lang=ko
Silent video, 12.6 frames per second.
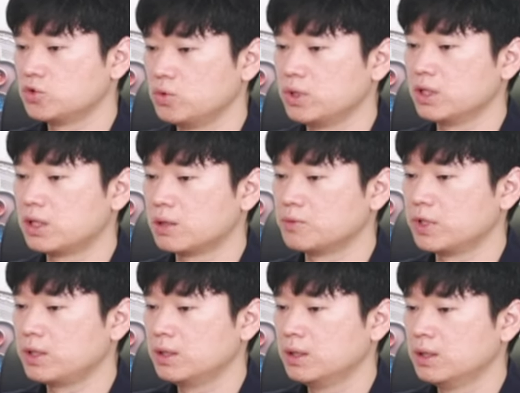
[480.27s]
있기
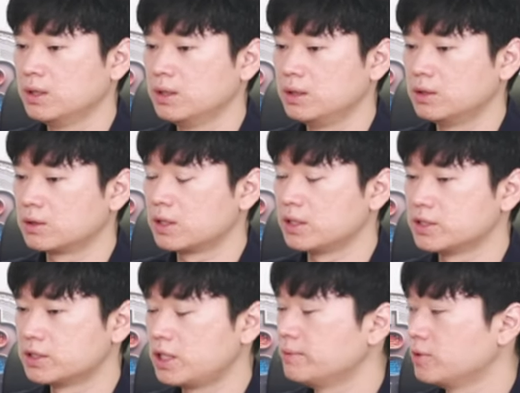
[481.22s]
때문에 이렇게
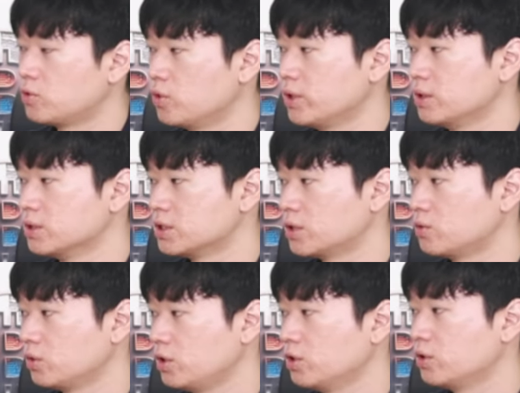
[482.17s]
스테이블 코인
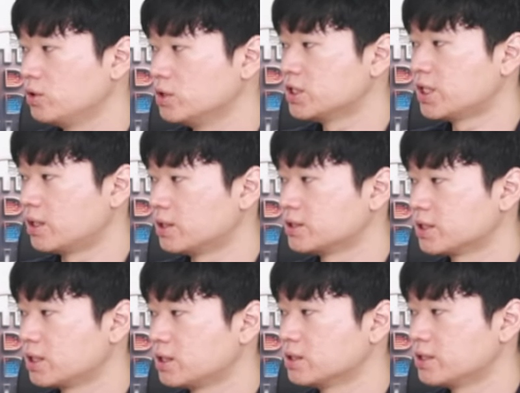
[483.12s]
시장으로 뛰어들지
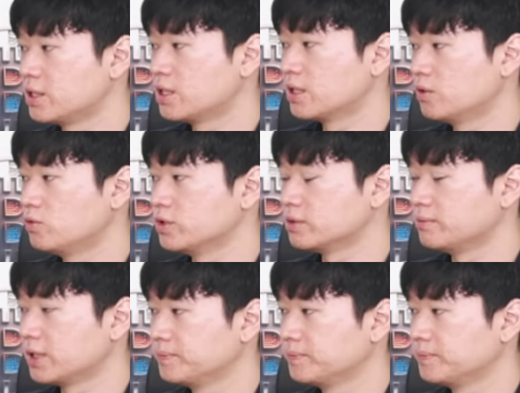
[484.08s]
않았을까 생각을 하고 있습니다.